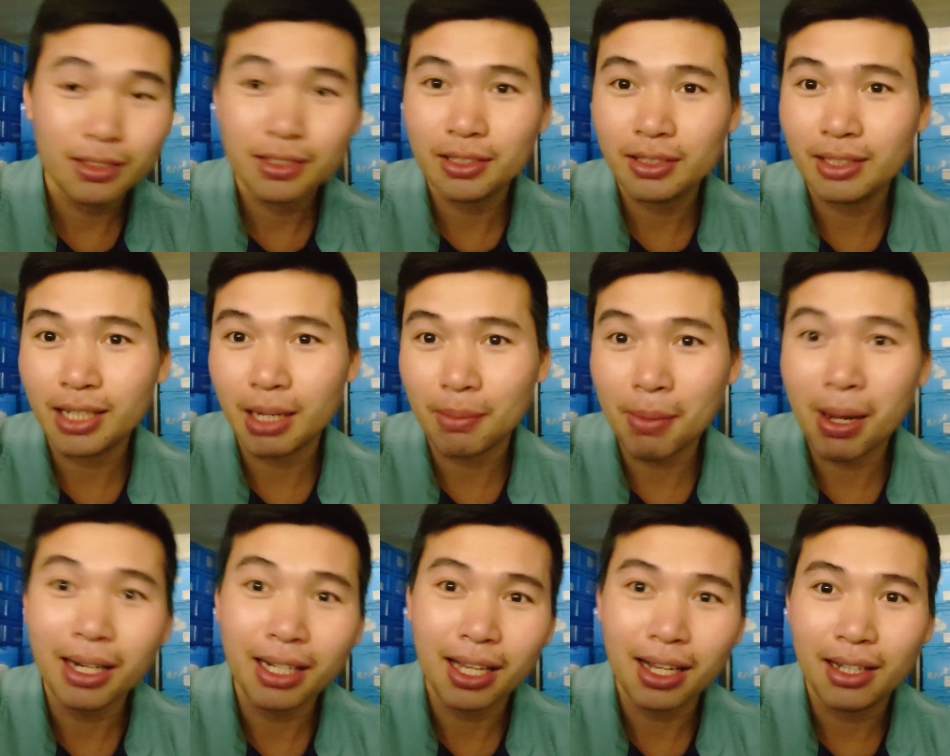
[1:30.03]
thực sự
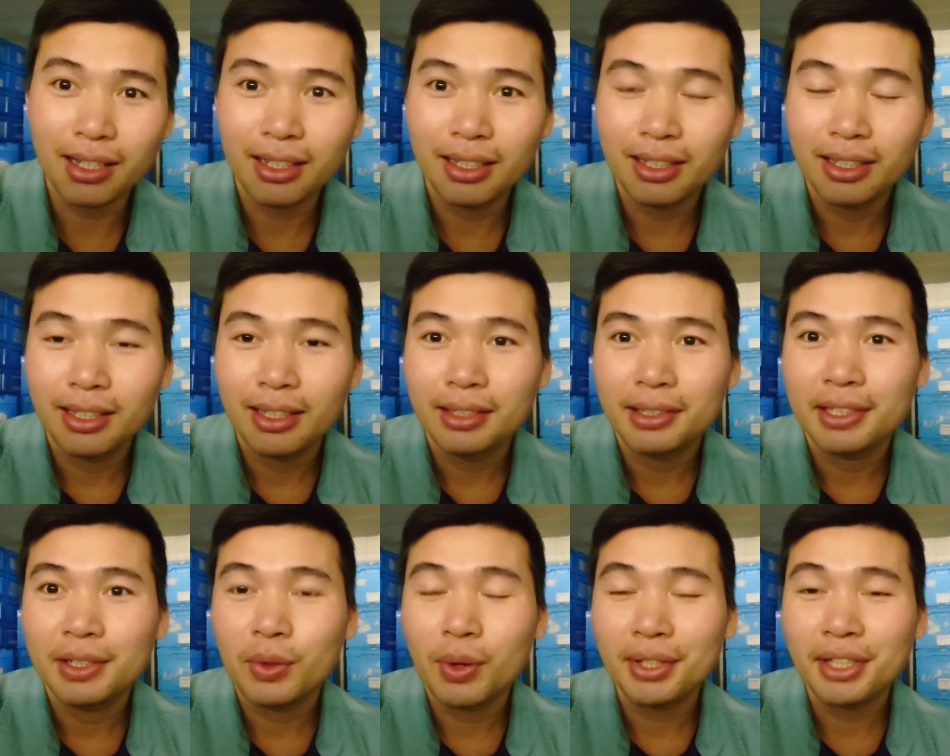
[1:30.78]
các bạn ạ
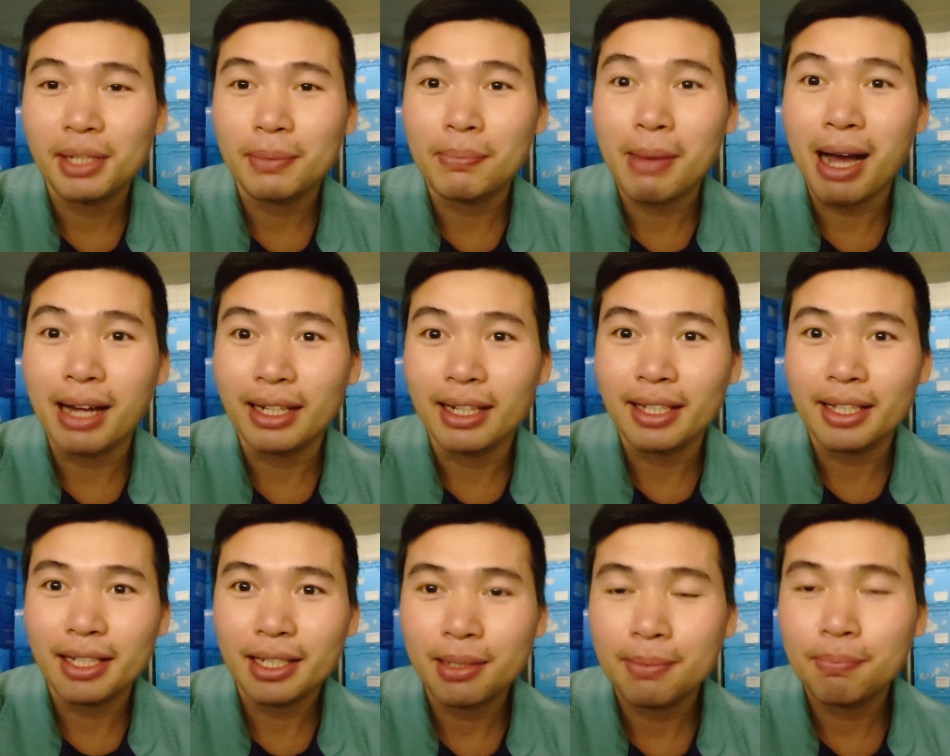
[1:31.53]
đi qua Nhật
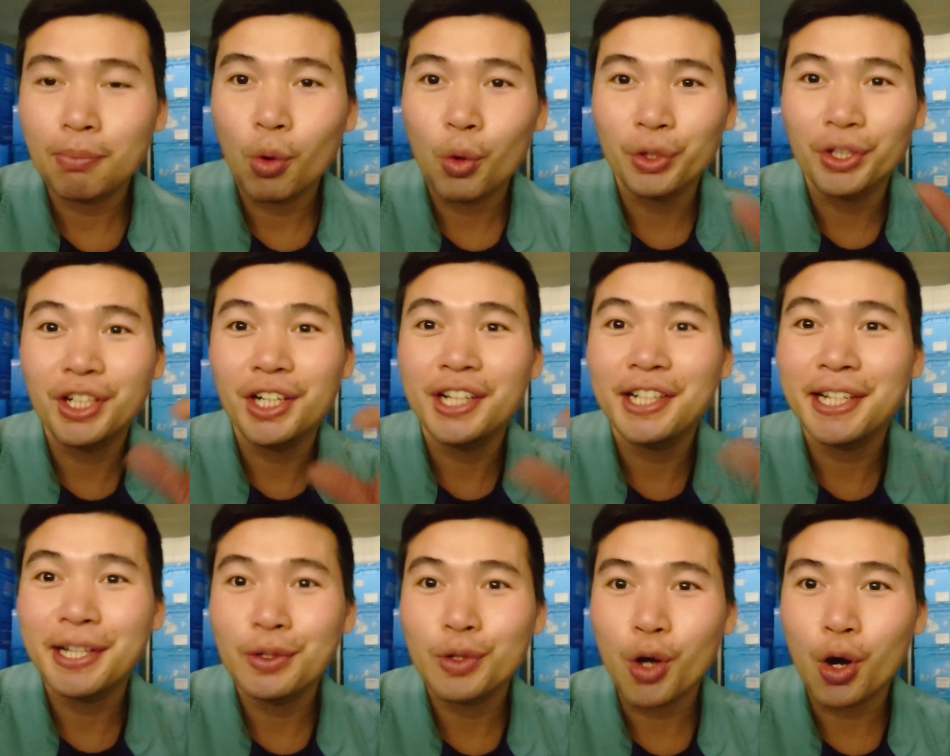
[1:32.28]
Bản này mỗi
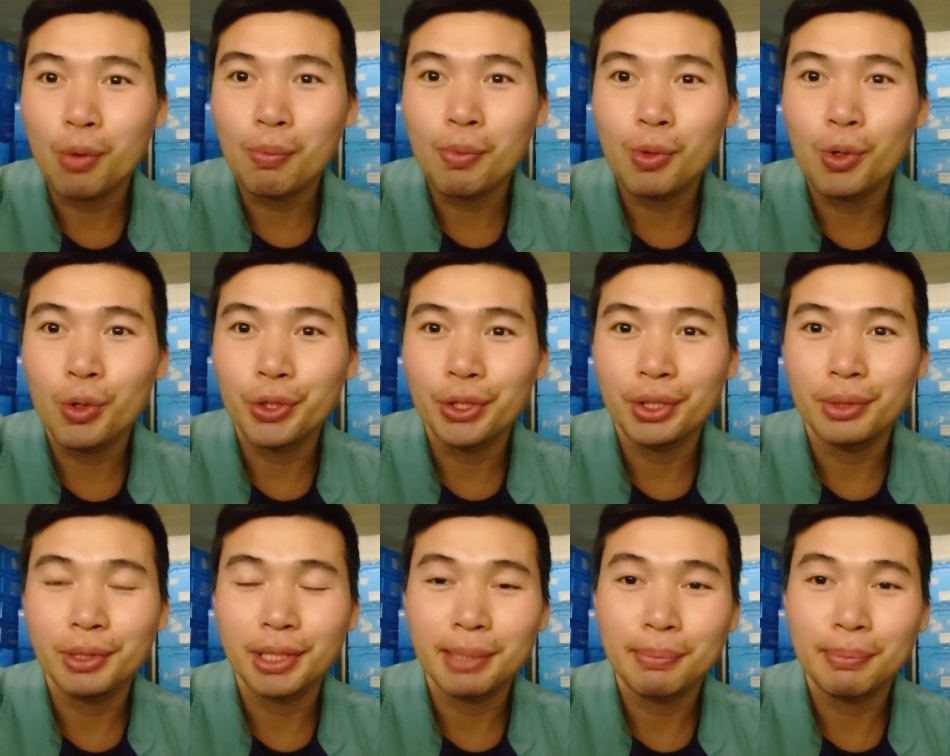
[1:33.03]
người đều có mỗi